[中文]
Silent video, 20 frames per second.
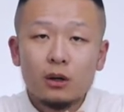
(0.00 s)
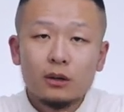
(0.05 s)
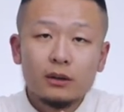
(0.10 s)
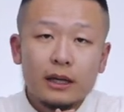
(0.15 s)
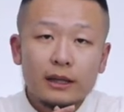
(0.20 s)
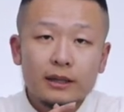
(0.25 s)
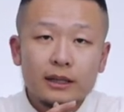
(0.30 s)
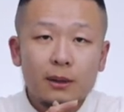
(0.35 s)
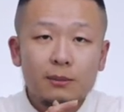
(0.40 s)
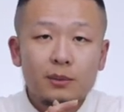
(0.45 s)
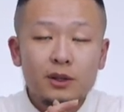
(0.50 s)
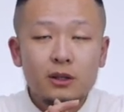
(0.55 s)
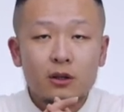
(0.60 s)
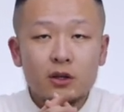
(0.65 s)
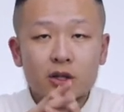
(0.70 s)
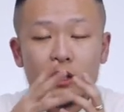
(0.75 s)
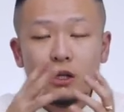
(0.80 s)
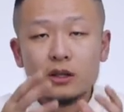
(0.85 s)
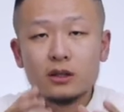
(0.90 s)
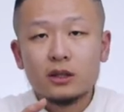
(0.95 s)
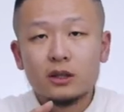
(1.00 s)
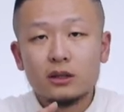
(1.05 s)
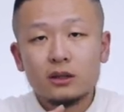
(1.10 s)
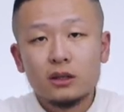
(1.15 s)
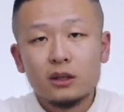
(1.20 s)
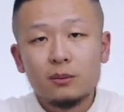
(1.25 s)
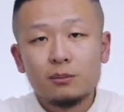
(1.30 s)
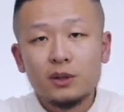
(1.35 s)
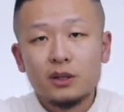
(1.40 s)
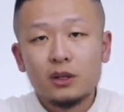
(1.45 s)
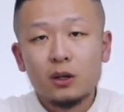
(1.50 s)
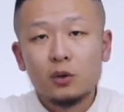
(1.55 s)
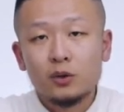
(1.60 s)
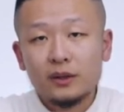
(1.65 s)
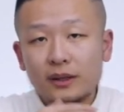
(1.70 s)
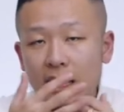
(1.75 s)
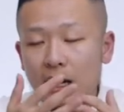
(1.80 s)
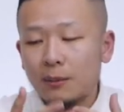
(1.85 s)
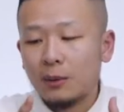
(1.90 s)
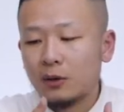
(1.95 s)
大家比较盛行的、比较有
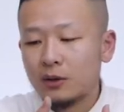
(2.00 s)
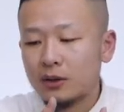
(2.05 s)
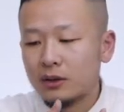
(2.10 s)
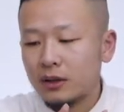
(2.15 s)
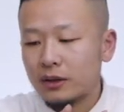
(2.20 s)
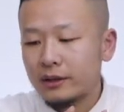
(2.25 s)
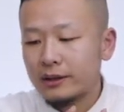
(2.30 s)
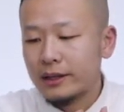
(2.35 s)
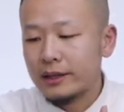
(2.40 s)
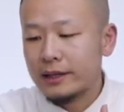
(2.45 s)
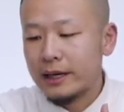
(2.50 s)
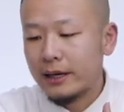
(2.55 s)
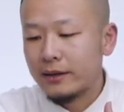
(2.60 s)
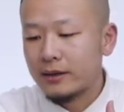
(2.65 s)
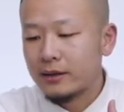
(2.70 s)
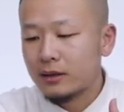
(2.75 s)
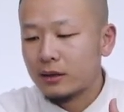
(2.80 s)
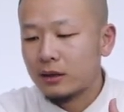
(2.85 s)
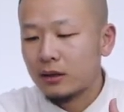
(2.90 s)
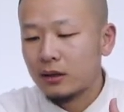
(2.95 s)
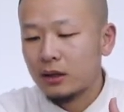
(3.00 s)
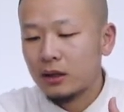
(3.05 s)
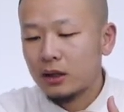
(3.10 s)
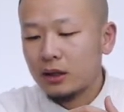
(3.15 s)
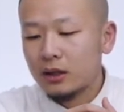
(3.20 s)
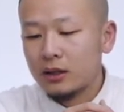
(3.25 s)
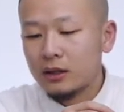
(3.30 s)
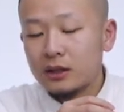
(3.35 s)
代表性的一些颜色，以